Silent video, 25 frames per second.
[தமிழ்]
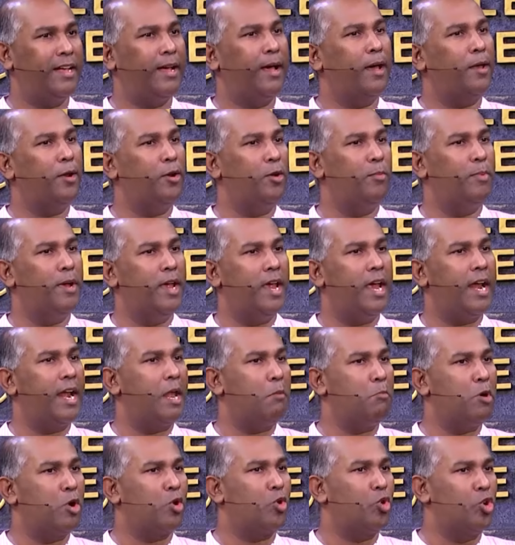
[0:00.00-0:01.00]
கிருபையை
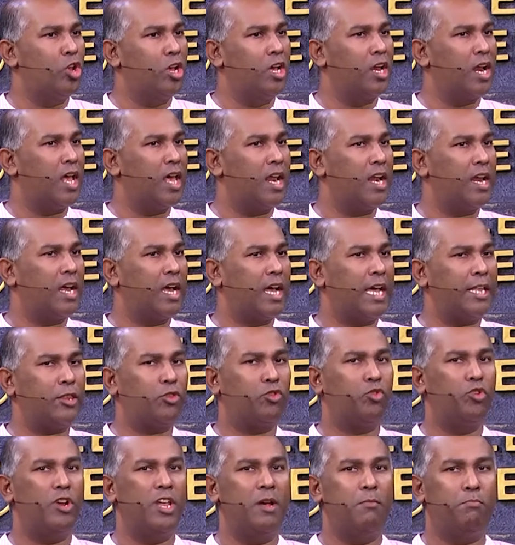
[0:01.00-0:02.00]
நமக்கு கொடுக்குறாரு
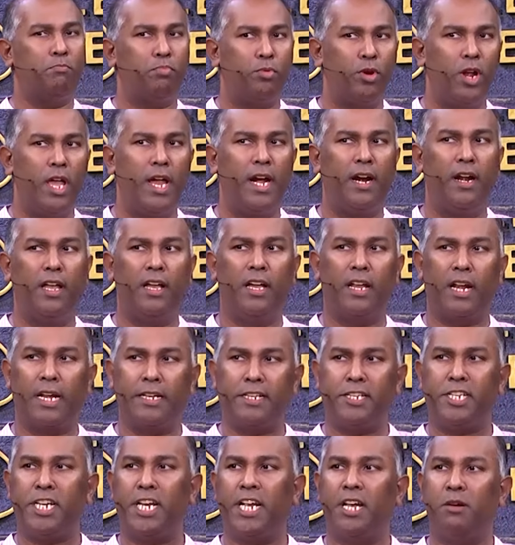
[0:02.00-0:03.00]
கத்துடைய பிள்ளைகளுக்கு
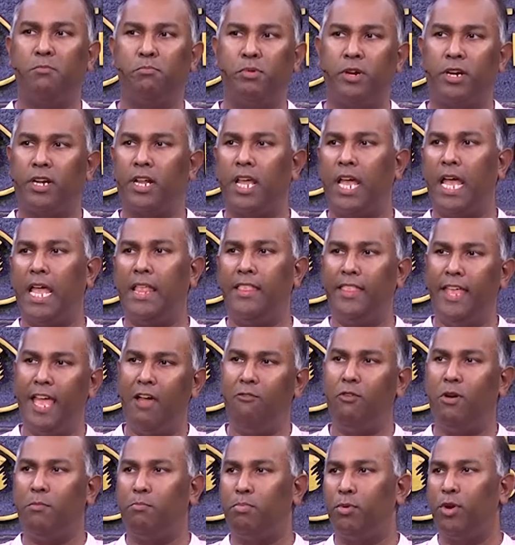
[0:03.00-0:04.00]
ரட்சிக்கப்பட்ட
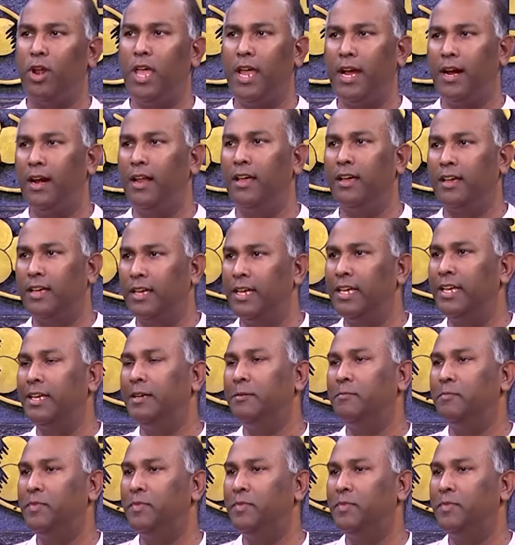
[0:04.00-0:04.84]
தேவ பிள்ளைகளுக்கு